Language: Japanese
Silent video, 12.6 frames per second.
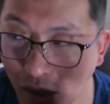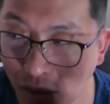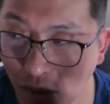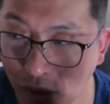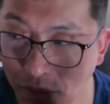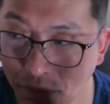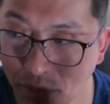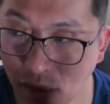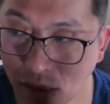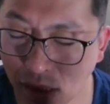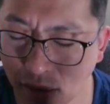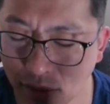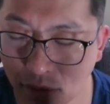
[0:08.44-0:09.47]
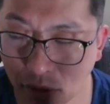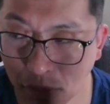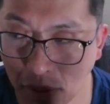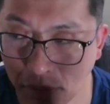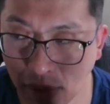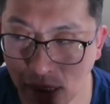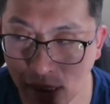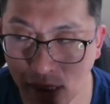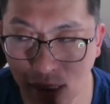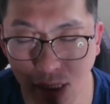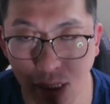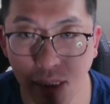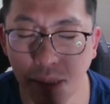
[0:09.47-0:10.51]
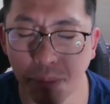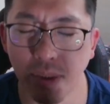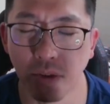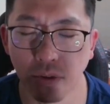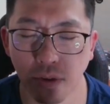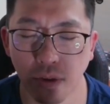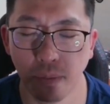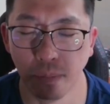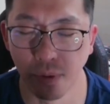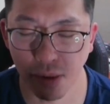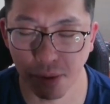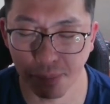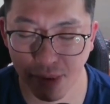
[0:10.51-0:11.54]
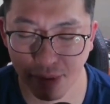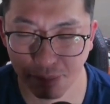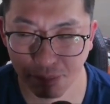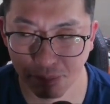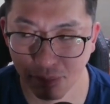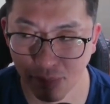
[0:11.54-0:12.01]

はい、皆さん、こんばんは。山城と申します。